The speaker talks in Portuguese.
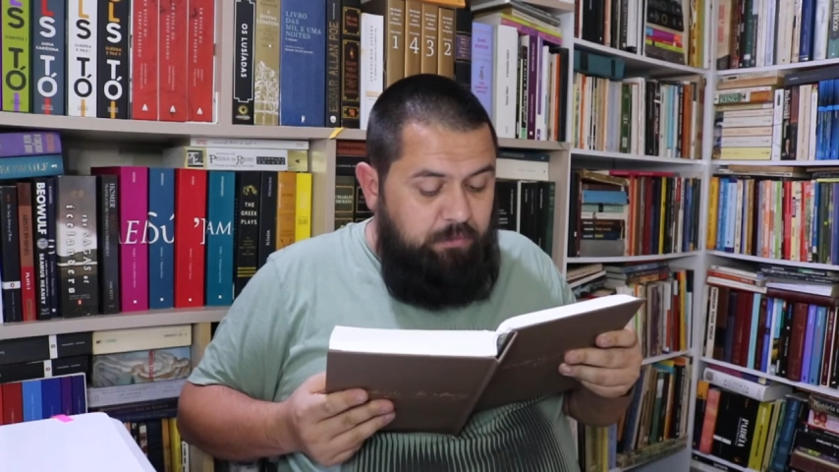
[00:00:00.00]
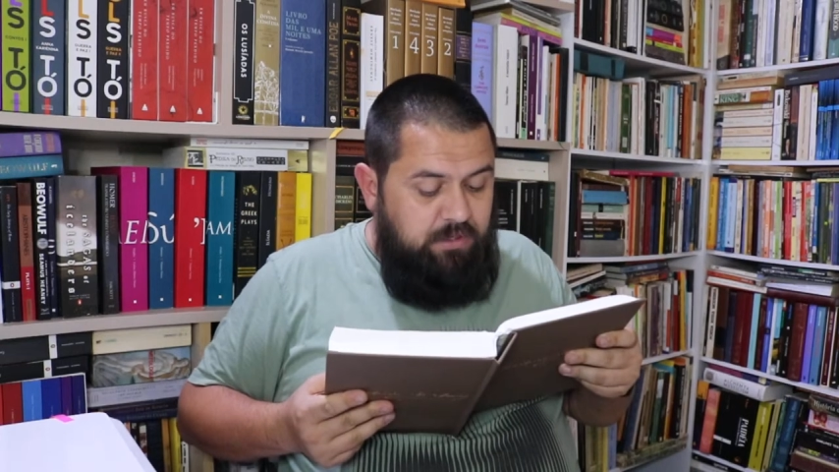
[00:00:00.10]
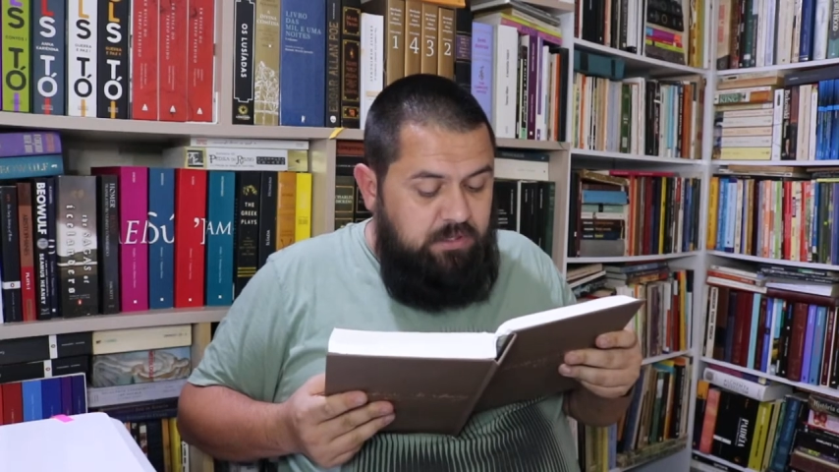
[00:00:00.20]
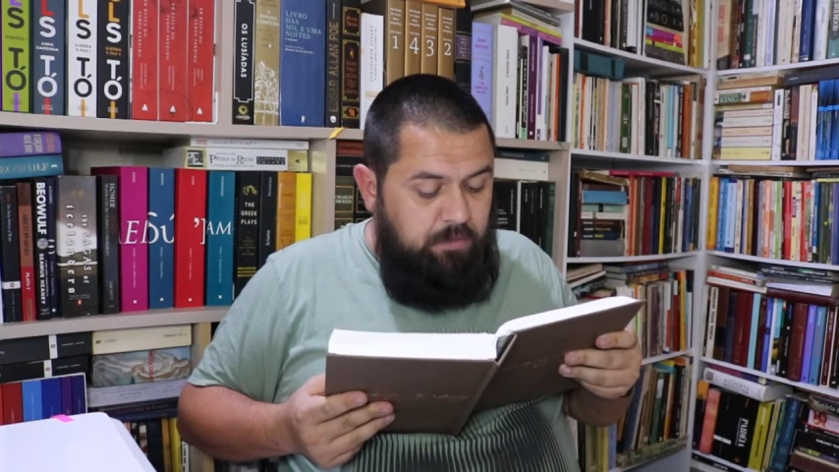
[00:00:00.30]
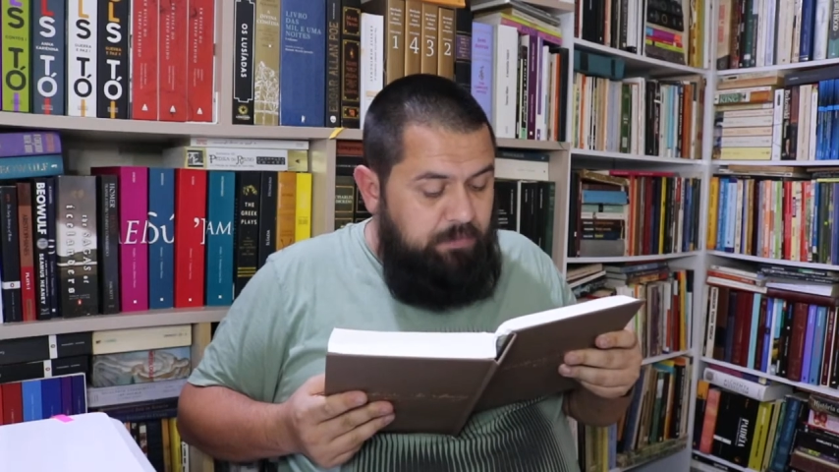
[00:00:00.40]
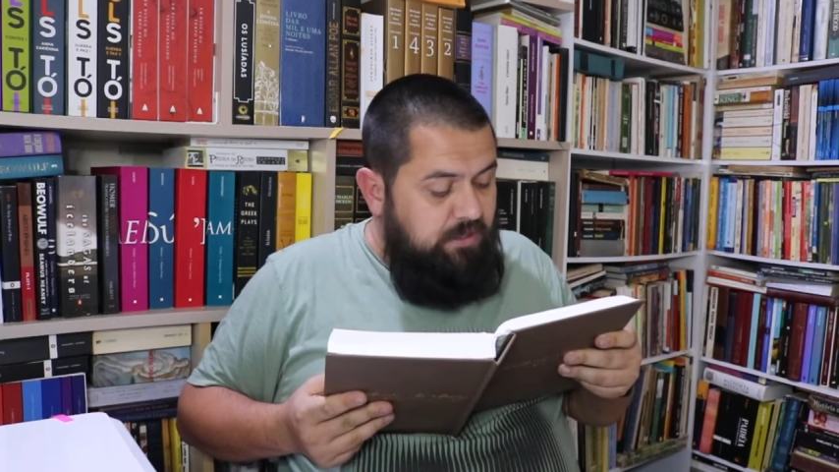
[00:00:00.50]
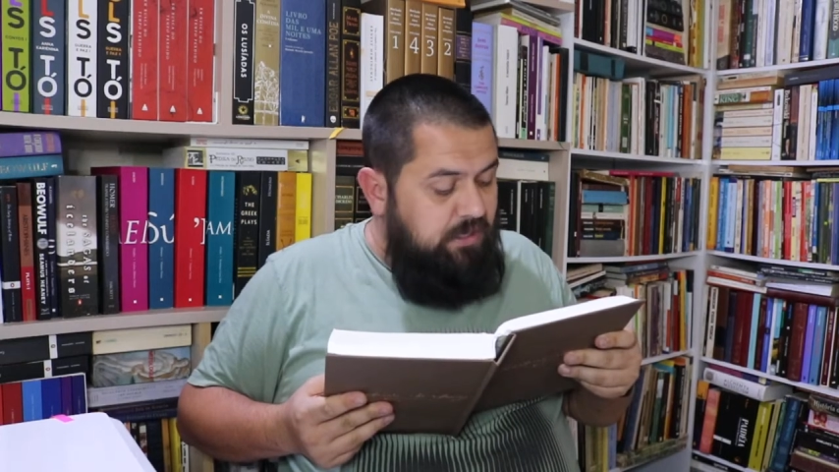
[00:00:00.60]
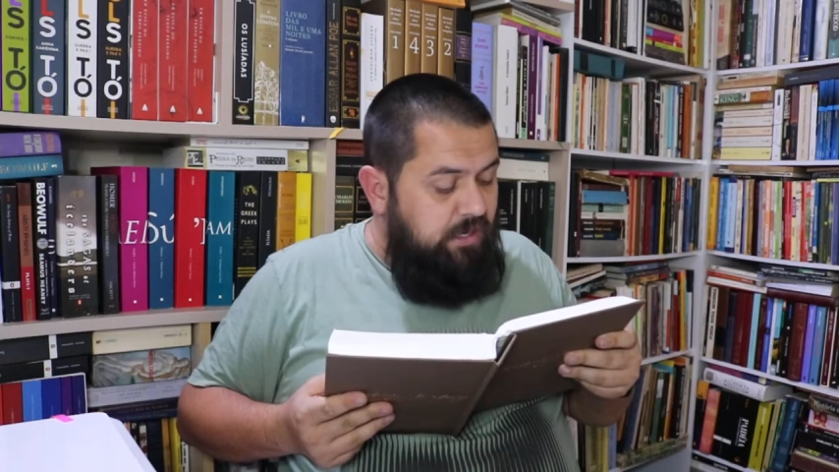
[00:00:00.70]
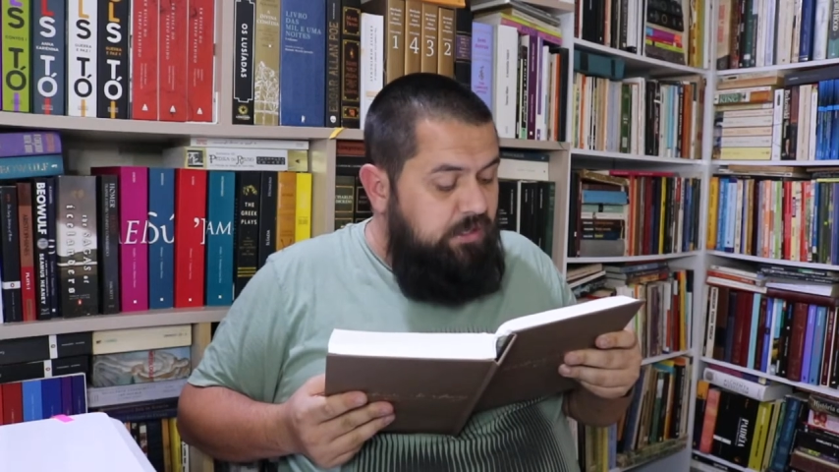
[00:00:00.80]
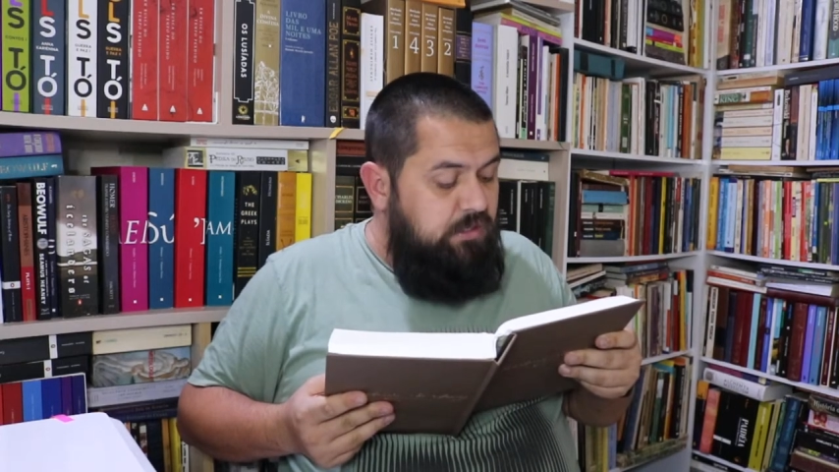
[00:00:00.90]
uma simples
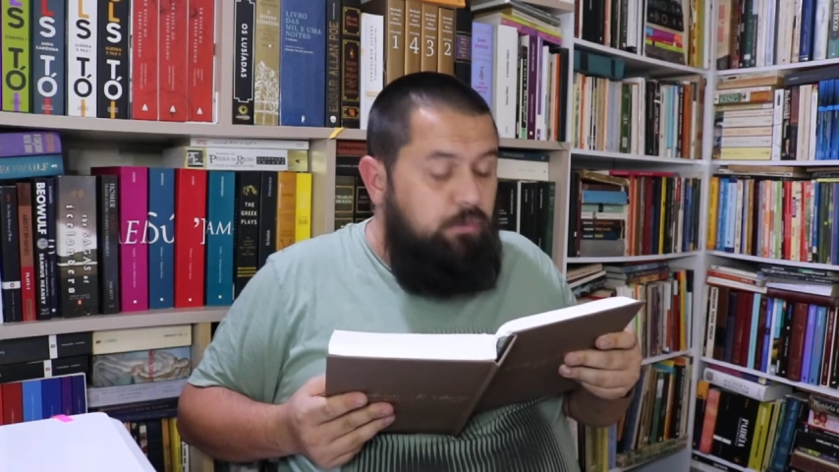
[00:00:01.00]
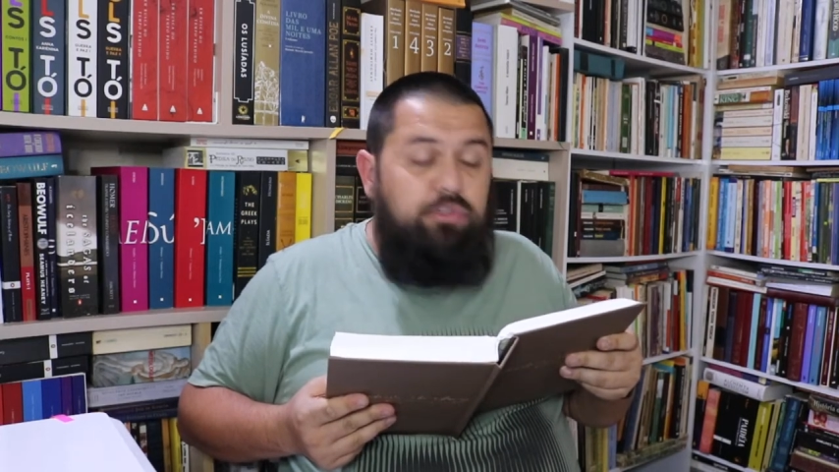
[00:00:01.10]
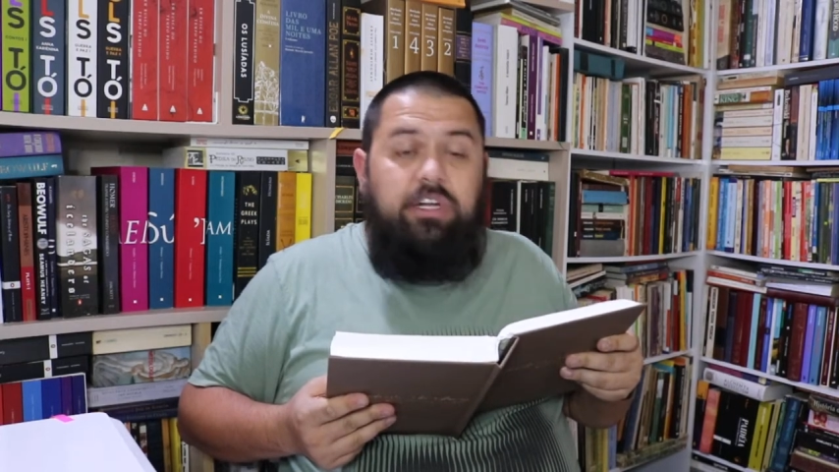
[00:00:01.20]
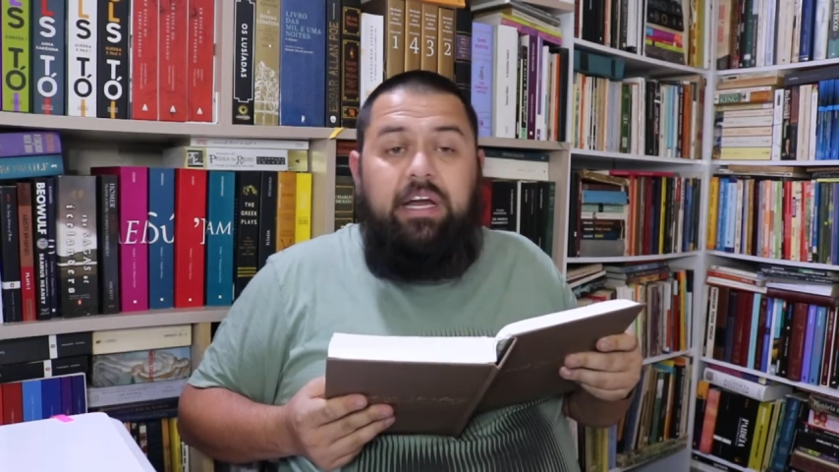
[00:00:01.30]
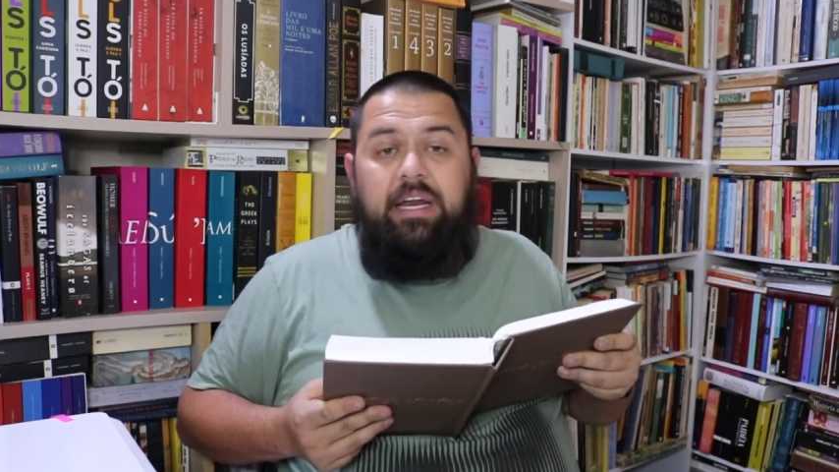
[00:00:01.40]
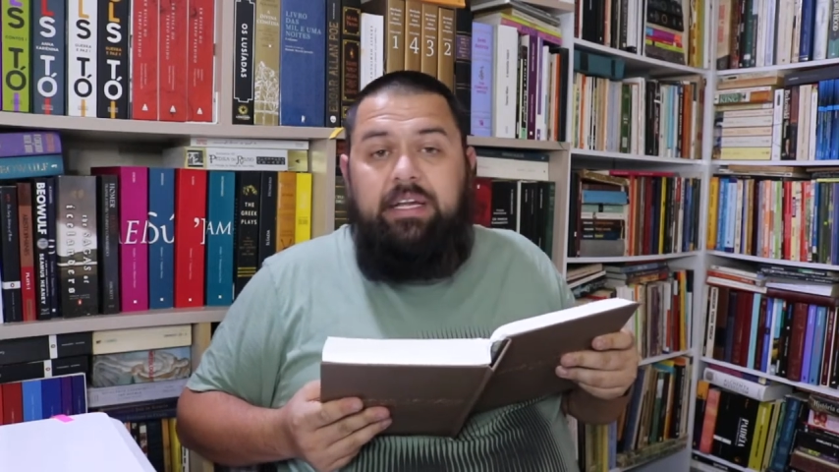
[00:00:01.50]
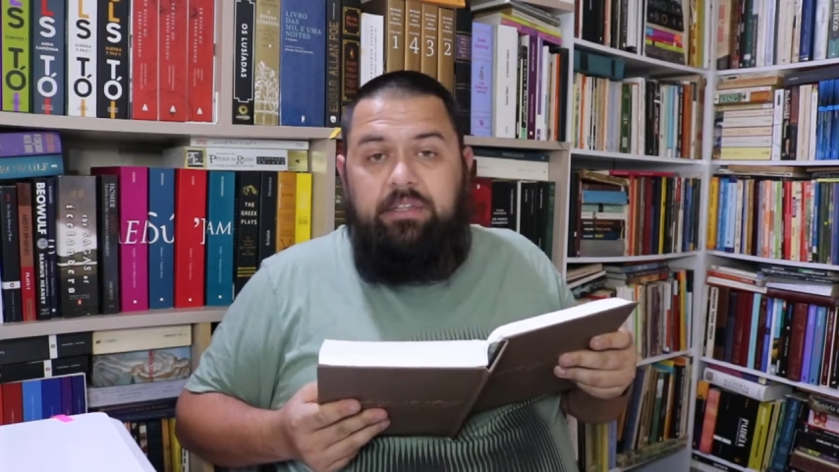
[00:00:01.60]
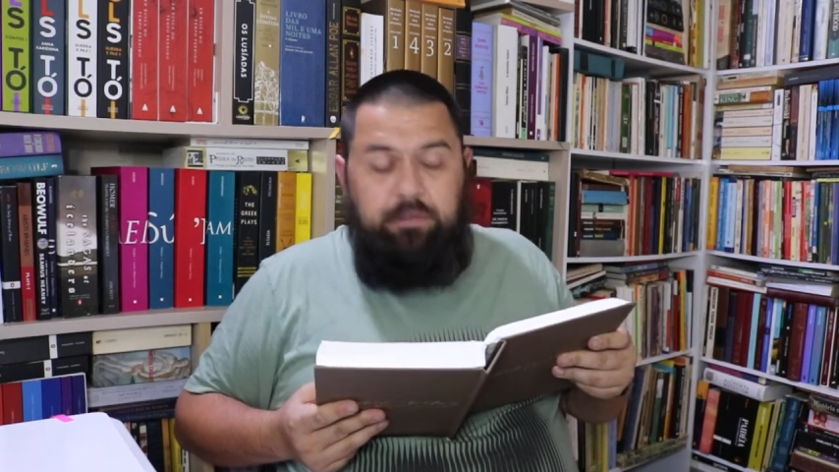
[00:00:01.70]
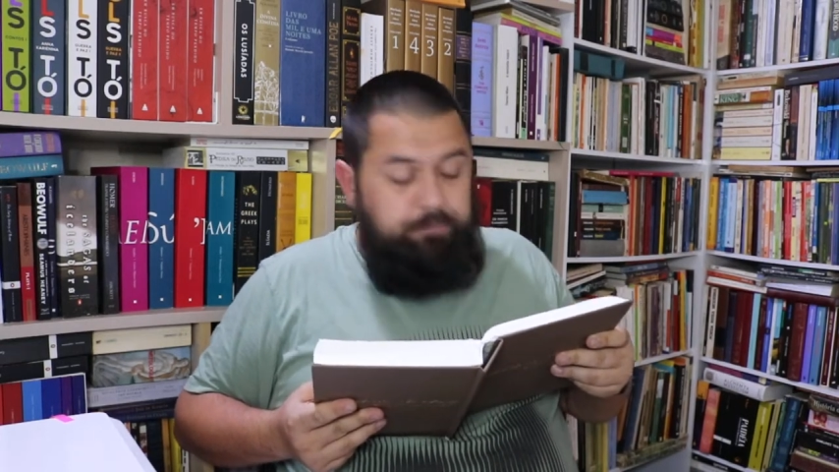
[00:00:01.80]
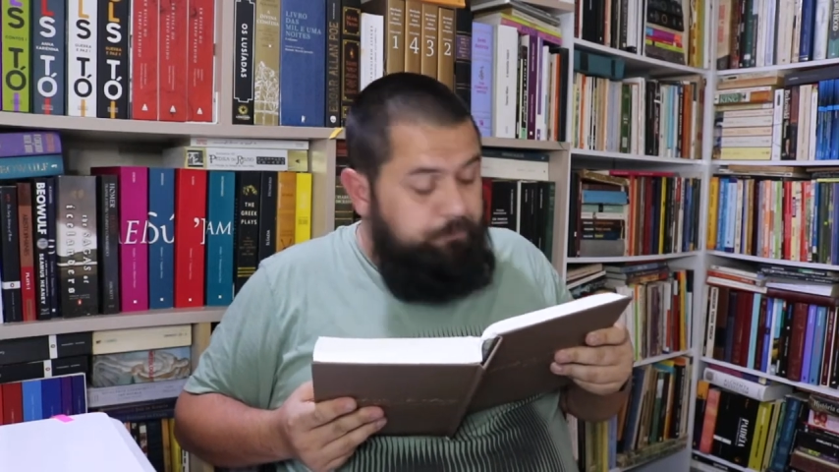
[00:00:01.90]
eleição de caráter.